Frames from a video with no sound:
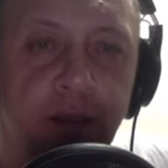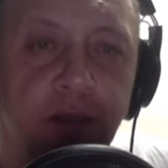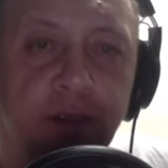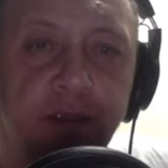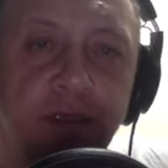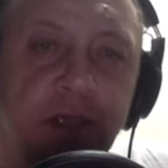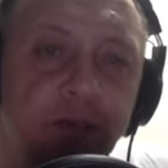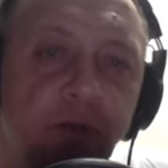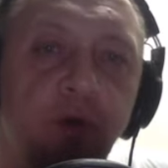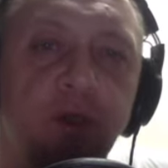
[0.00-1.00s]

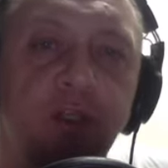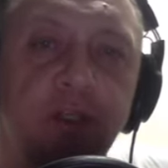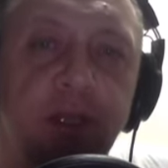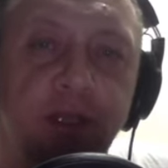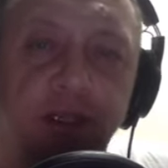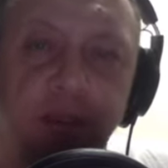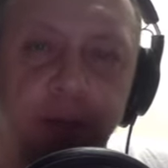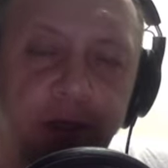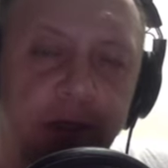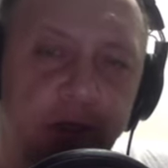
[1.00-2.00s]
Дзен много шире, чем
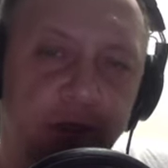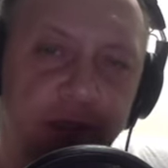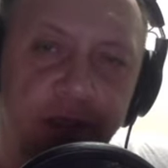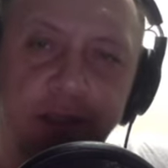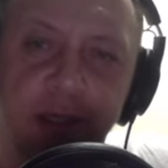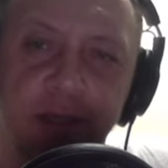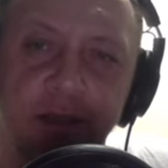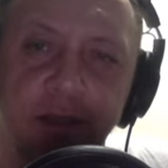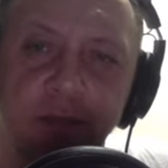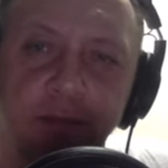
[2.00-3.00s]
религиозная секта.